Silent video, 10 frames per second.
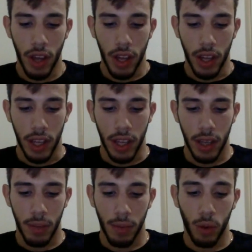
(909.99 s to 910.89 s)

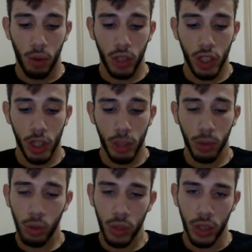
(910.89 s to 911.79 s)
E eu não senti
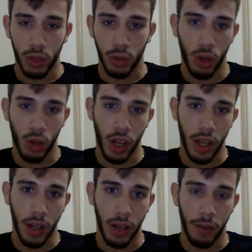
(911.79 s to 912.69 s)
muito isso. Eu,
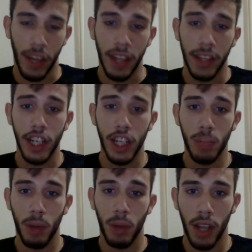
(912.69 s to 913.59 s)
é, fiquei triste
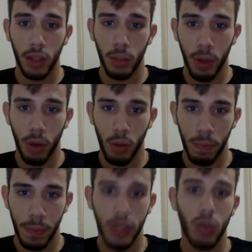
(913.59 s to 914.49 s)
pelo Anderson, pelo
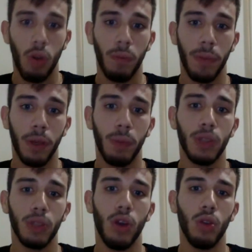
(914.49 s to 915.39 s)
pessoal, pelo
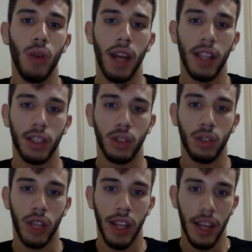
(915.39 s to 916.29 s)
pessoal do Anderson,
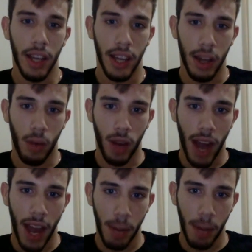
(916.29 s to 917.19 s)
né? Ele é um
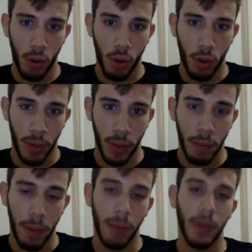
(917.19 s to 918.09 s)
cara, pô, ele
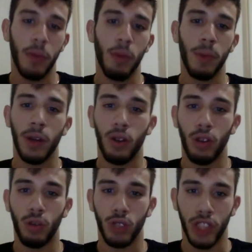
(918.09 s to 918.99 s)
pra, na minha opinião,
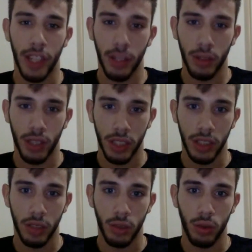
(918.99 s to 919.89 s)
ele é um gênio
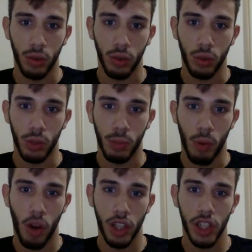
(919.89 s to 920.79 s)
assim do, do
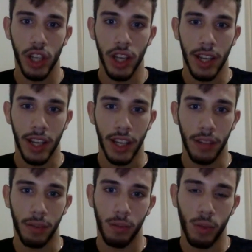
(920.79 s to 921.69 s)
esporte.
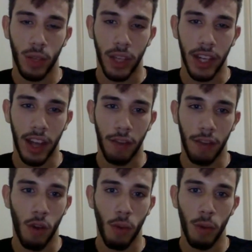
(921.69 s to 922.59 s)
Ele que ele, a
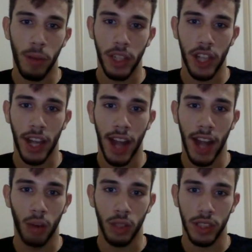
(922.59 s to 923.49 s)
forma como ele enxerga
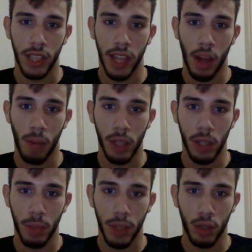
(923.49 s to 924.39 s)
a luta assim é realmente
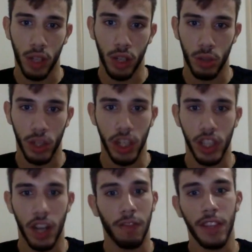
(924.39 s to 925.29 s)
impressionante o que ele
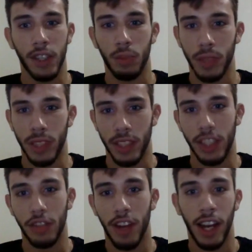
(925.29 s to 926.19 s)
já fez, não precisa
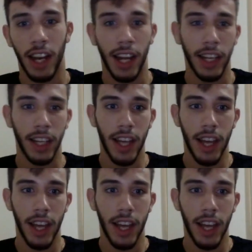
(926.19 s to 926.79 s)
nem de falar, né?